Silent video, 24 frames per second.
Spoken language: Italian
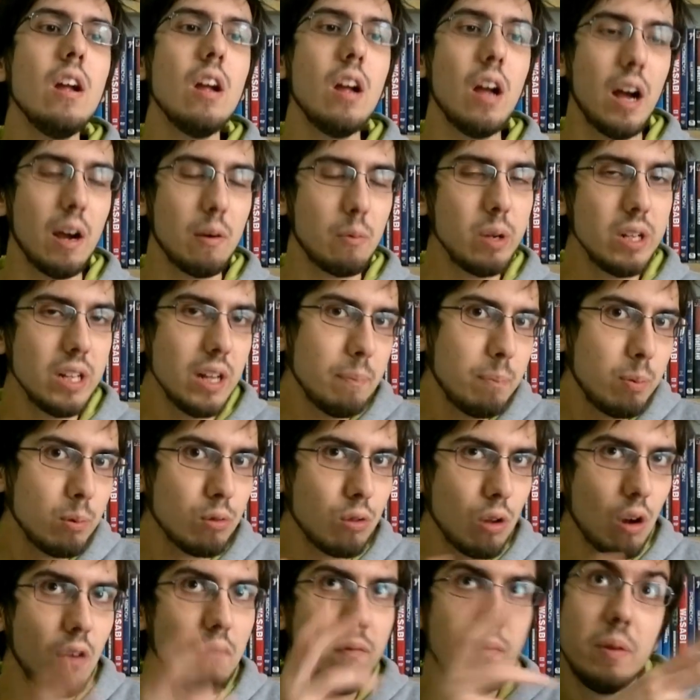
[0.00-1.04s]
Quindi
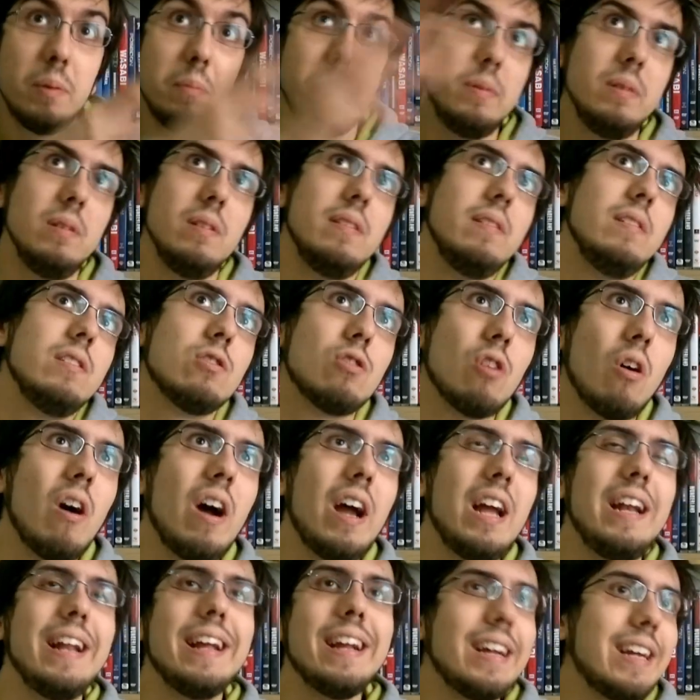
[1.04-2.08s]
appunto non vi sto a
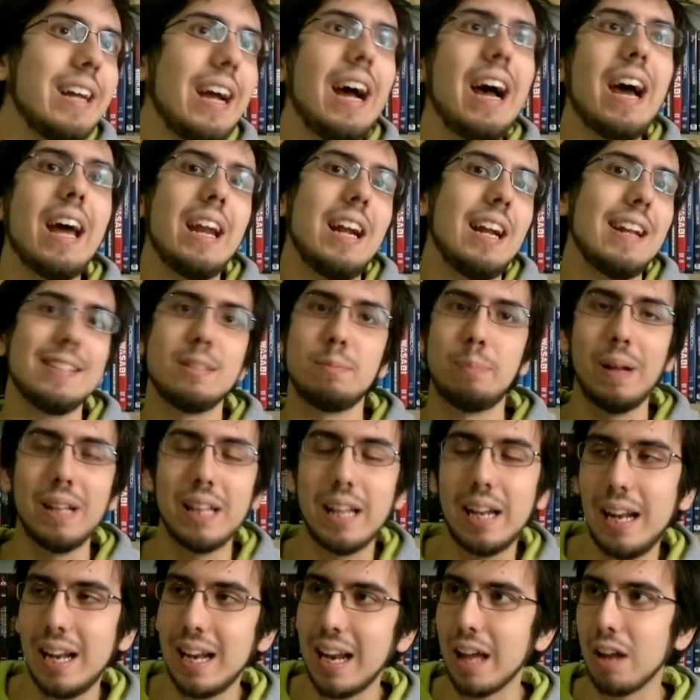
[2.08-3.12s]
elencare la spada
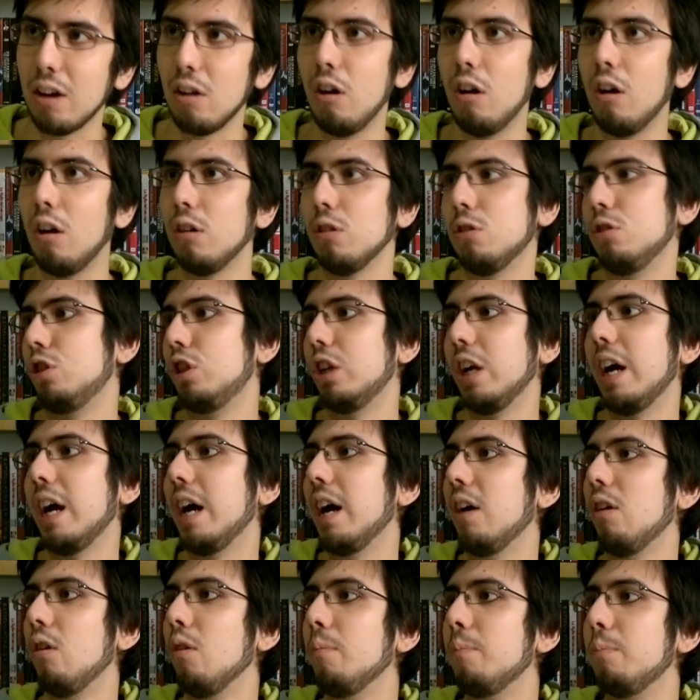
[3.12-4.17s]
nella
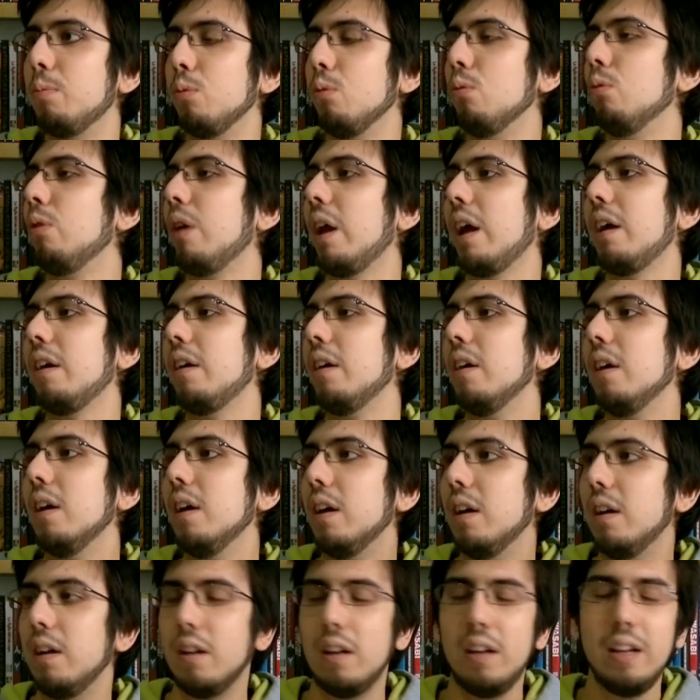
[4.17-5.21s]
roccia oppure
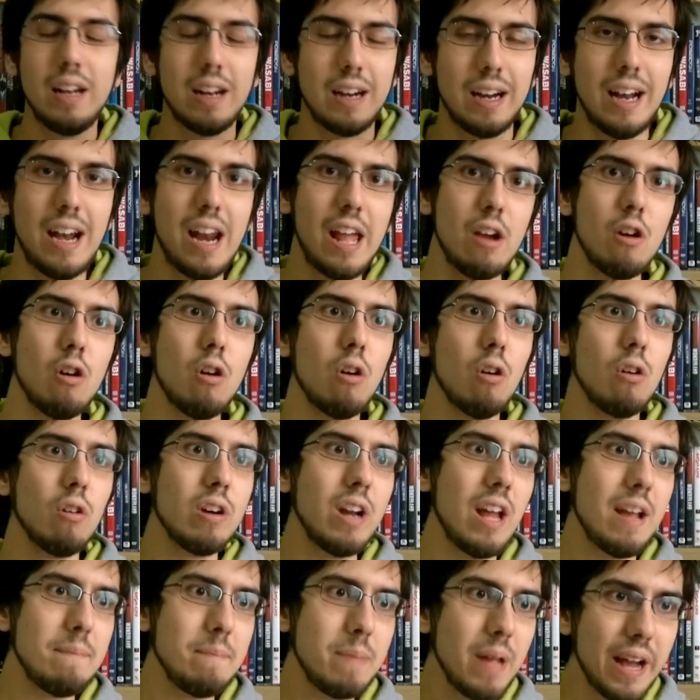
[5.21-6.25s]
eh, Il Re
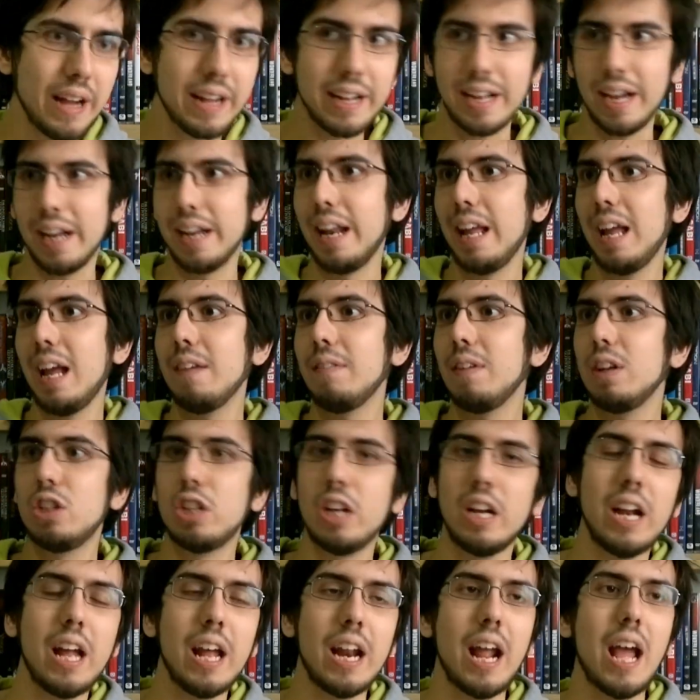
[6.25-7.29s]
Leone, Biancaneve,
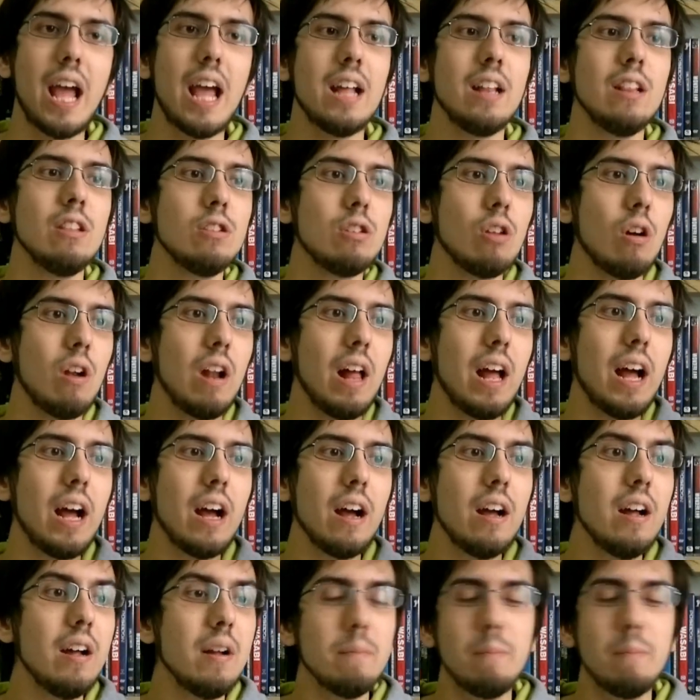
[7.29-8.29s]
Cenerentola,